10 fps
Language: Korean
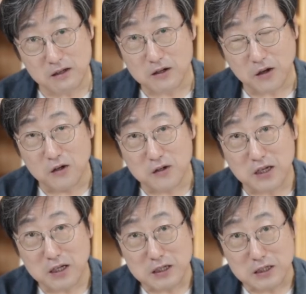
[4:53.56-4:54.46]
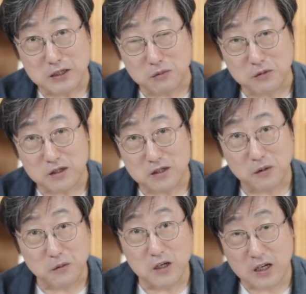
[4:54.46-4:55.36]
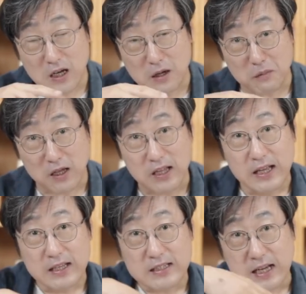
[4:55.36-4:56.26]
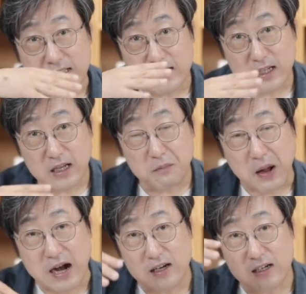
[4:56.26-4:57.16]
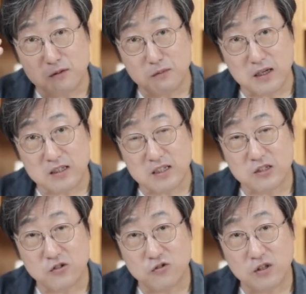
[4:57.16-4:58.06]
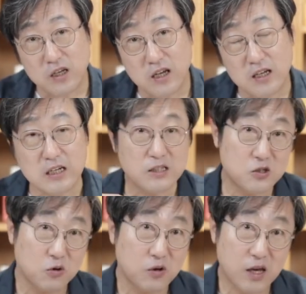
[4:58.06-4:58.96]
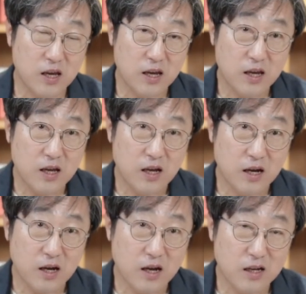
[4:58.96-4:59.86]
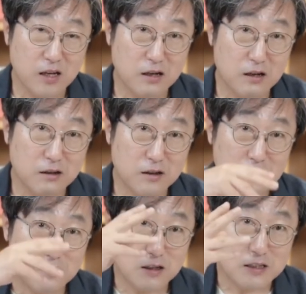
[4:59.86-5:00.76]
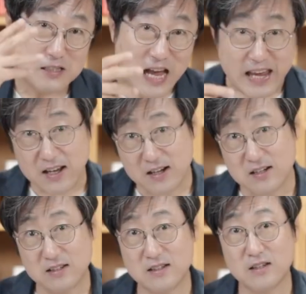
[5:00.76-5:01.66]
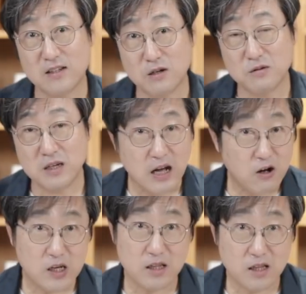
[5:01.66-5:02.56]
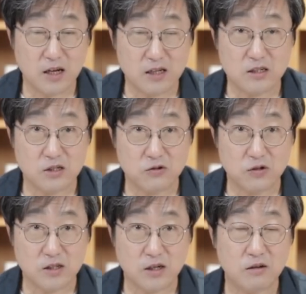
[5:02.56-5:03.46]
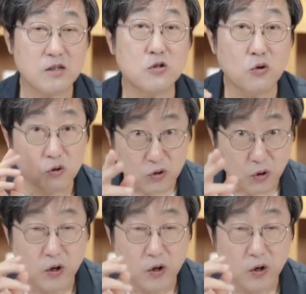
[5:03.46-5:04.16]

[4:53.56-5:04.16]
어저께는 2점이었어. 뭐 이렇게 하면 자신의 밝음의 지수의 일종의 이런 이 사이클을 여러분들이 확인하실 수 있어요. 그래서 이것도